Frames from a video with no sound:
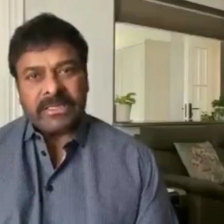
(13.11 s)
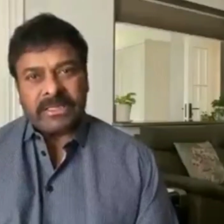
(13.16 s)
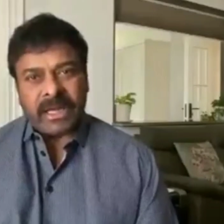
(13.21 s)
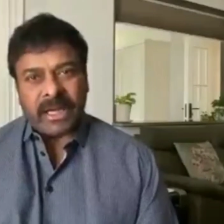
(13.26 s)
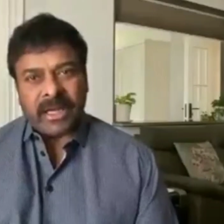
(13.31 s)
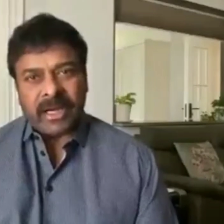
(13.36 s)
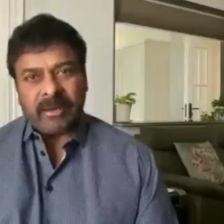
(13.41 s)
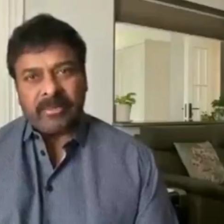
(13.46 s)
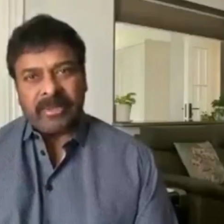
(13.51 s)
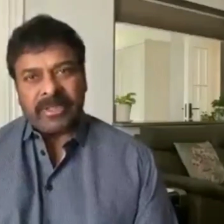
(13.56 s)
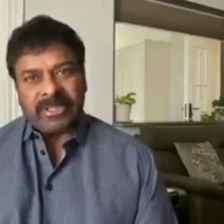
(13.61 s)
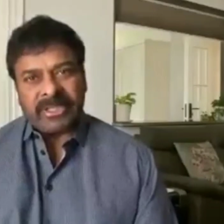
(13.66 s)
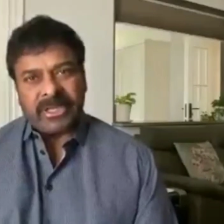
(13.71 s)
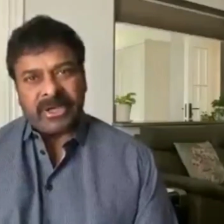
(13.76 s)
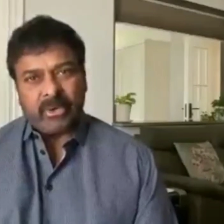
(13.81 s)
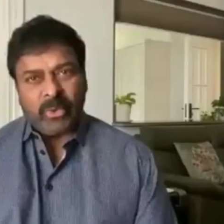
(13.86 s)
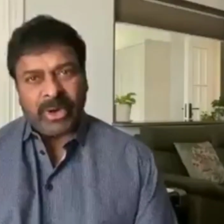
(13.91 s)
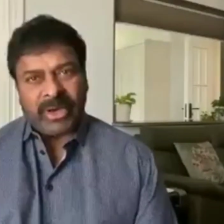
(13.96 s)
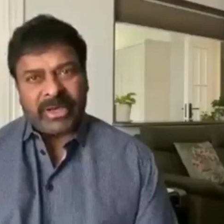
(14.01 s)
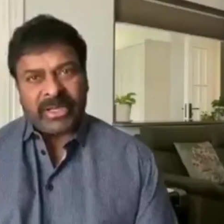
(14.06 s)
చాలా మంది
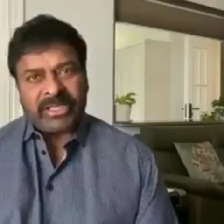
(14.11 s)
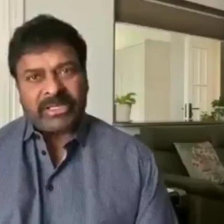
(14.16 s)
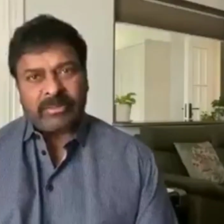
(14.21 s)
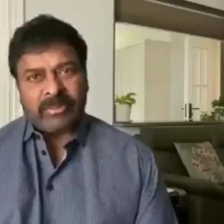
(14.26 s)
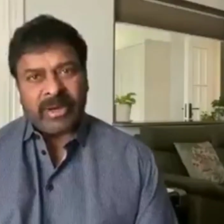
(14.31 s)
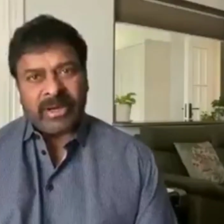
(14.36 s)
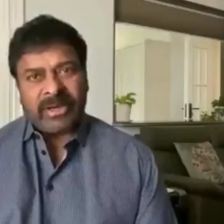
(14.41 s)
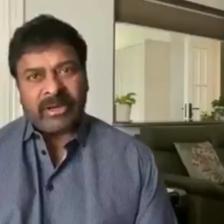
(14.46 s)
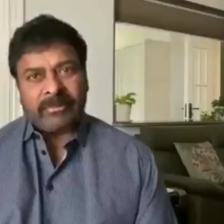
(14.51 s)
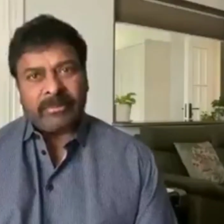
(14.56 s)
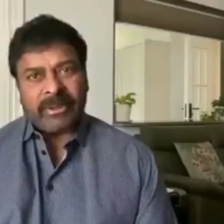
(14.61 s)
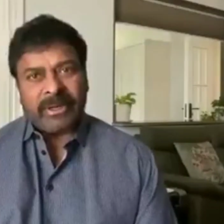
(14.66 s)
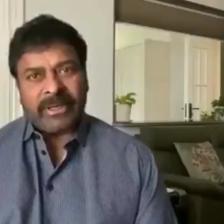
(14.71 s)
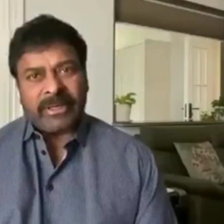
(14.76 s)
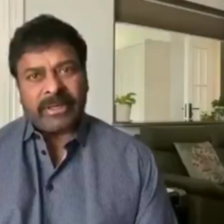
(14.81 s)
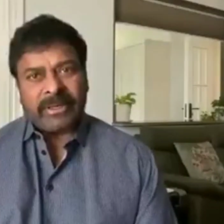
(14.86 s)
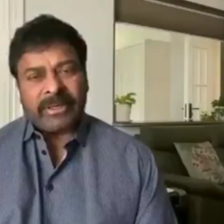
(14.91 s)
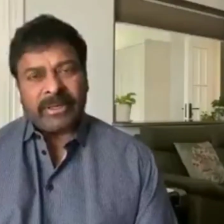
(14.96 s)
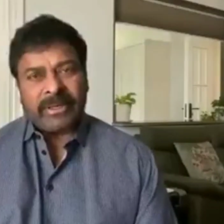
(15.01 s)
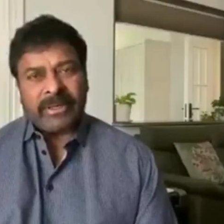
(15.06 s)
ఈ వైరస్ బారిన
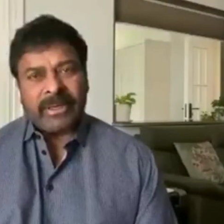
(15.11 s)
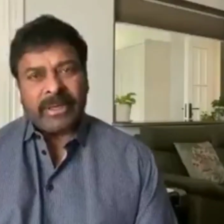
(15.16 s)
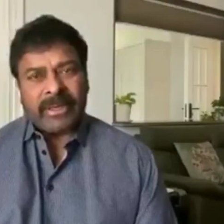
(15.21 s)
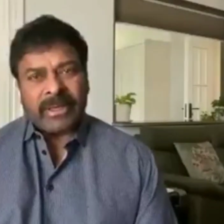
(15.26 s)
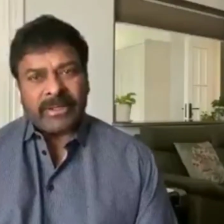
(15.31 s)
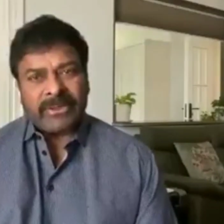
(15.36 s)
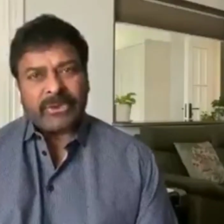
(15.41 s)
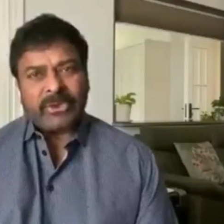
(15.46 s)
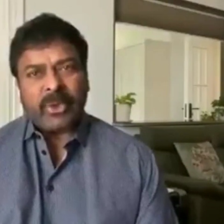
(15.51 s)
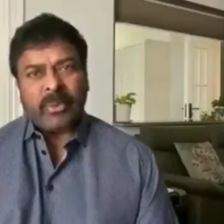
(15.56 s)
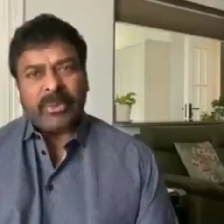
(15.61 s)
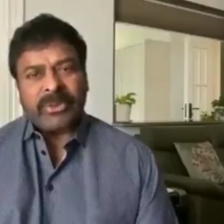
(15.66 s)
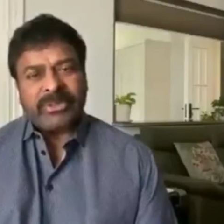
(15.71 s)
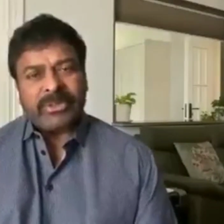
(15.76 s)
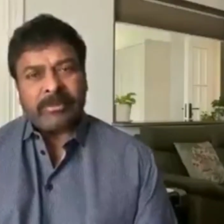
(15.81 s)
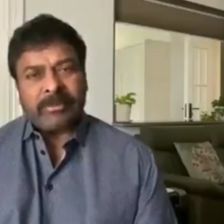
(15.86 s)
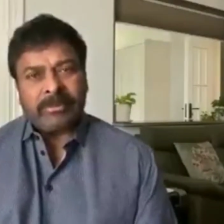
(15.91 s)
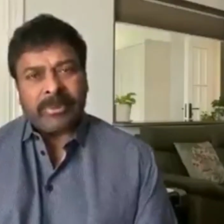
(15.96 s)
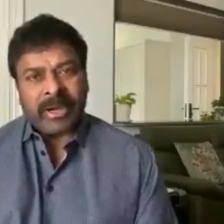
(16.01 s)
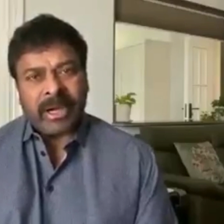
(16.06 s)
పడి ఎంతో
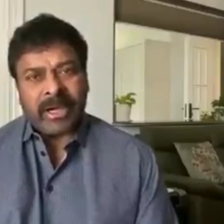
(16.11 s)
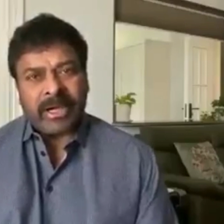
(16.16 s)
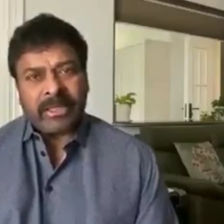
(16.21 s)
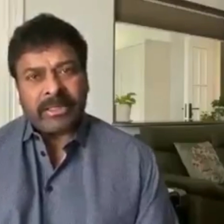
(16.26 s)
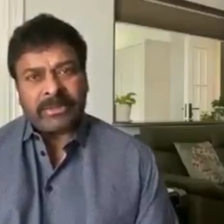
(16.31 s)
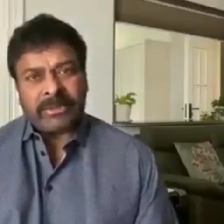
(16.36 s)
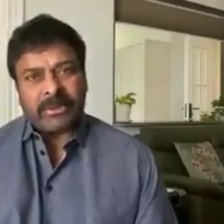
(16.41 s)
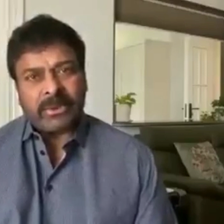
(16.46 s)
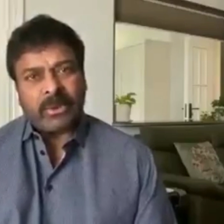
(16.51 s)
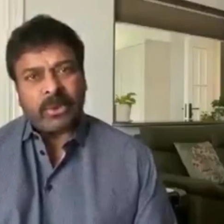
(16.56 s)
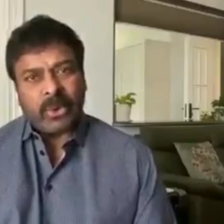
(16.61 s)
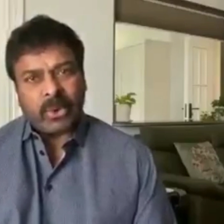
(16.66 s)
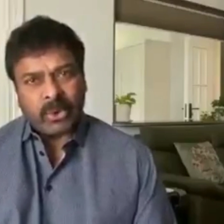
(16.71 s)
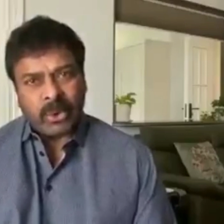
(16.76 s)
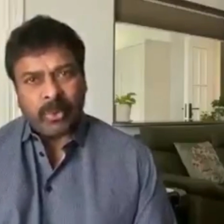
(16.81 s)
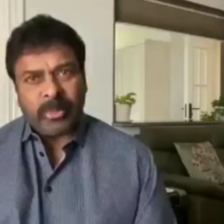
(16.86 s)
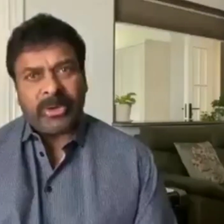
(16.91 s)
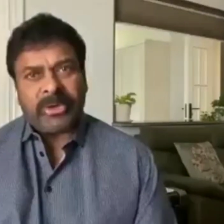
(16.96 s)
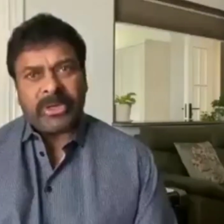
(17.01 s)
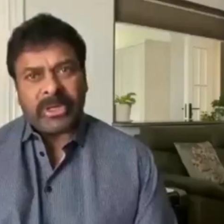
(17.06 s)
మంది ప్రాణాలతో
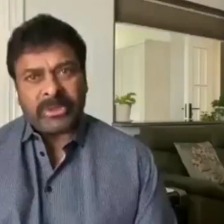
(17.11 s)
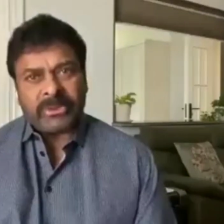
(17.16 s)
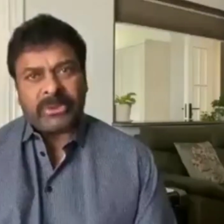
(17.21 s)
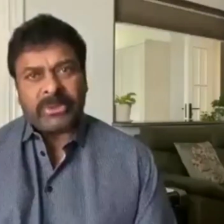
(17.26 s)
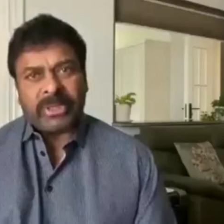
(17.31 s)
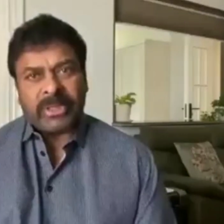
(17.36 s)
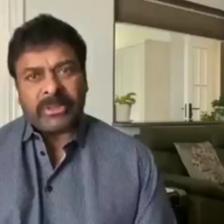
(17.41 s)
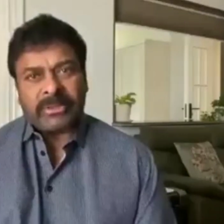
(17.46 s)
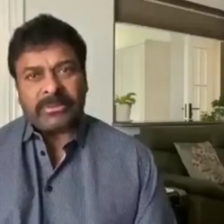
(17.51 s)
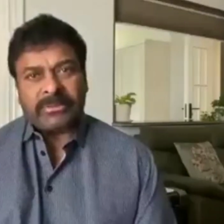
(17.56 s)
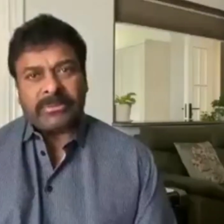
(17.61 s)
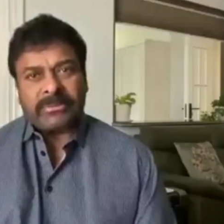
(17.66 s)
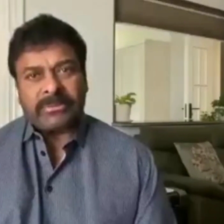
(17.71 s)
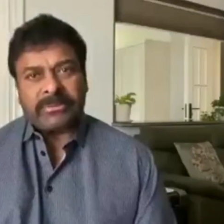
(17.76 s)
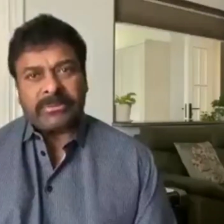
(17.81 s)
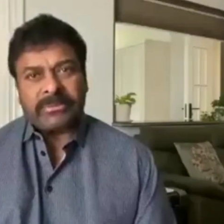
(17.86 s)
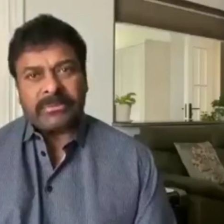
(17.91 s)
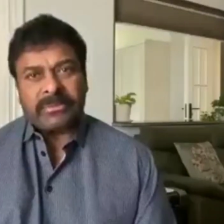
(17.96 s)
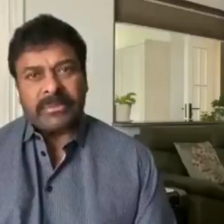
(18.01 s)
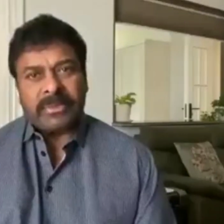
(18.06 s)
కొట్టుమిట్టాడుతున్నారు
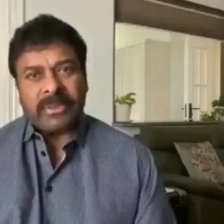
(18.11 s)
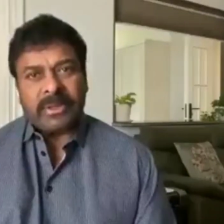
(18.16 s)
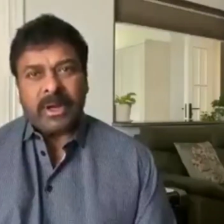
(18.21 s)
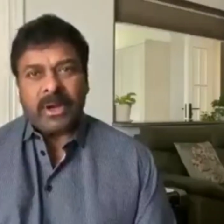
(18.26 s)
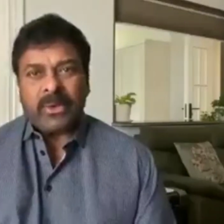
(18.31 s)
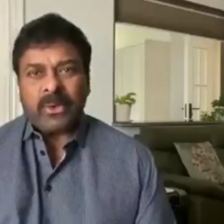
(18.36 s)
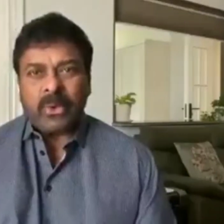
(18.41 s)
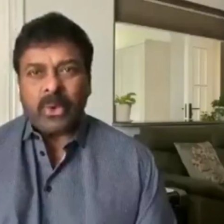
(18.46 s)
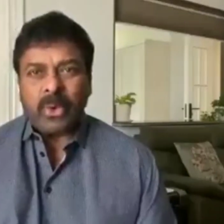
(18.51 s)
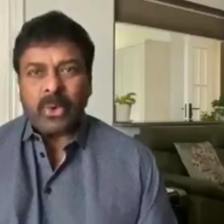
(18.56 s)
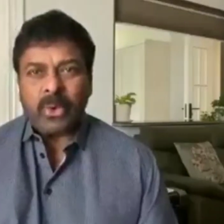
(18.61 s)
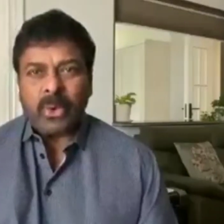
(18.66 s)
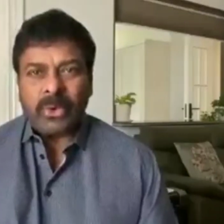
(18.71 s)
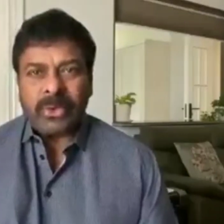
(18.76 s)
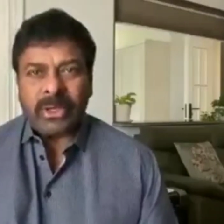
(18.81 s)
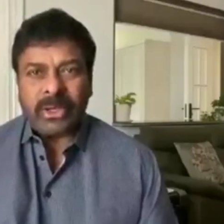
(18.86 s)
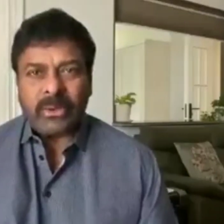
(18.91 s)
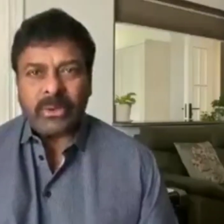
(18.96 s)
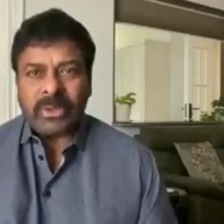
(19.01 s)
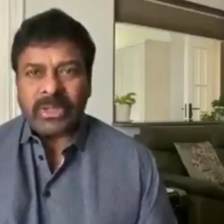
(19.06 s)

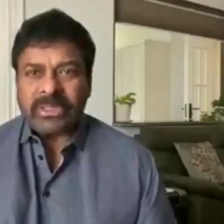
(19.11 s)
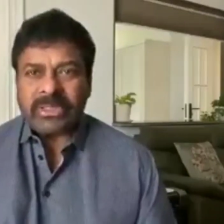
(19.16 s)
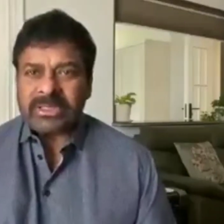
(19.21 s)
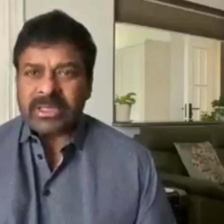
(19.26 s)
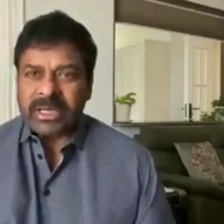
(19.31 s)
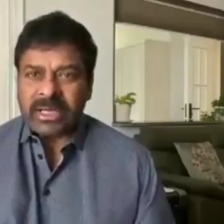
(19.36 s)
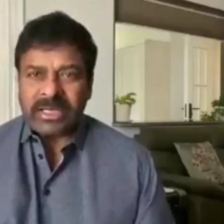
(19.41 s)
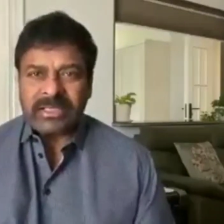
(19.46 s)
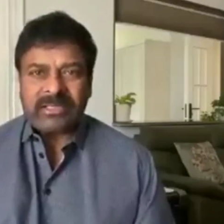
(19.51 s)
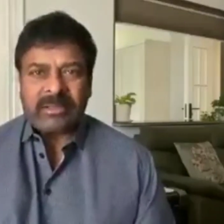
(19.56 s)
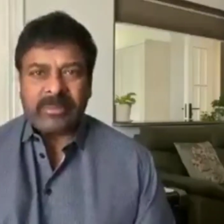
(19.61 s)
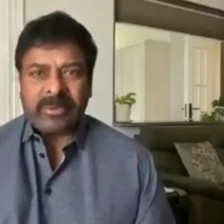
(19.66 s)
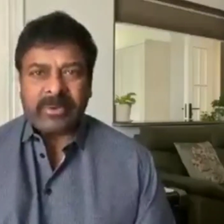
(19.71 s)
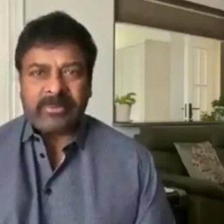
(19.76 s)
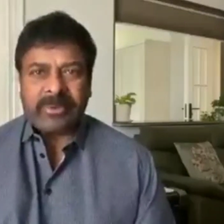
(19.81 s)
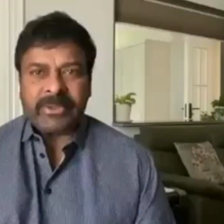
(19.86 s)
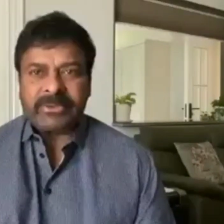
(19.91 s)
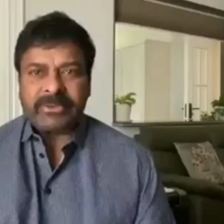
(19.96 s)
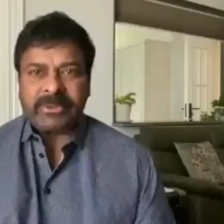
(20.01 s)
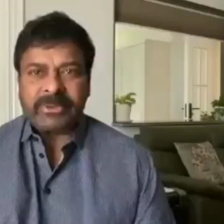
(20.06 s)
కోలుకోవడానికి కూడా చాలా
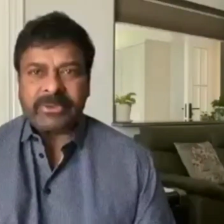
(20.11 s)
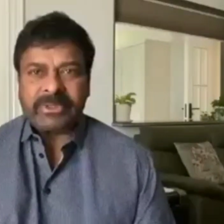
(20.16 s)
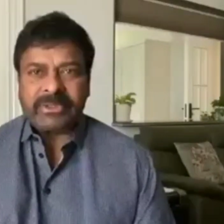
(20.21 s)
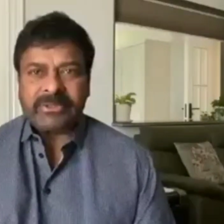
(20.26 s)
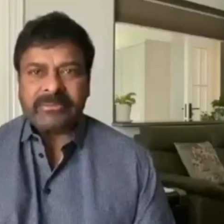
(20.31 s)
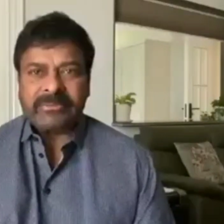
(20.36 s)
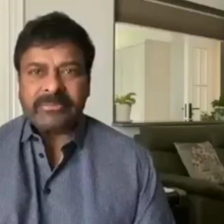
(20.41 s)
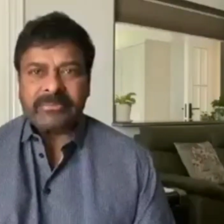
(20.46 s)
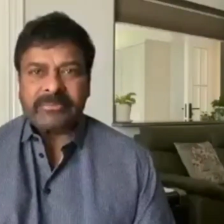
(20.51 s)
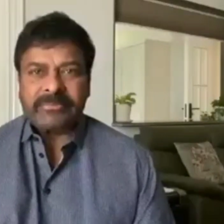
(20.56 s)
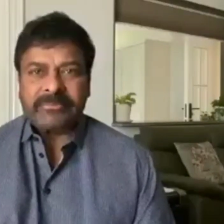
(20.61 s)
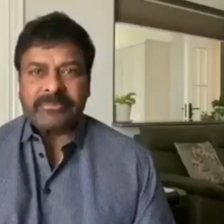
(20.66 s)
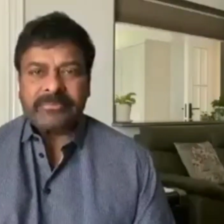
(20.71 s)
సమయం పడుతుంది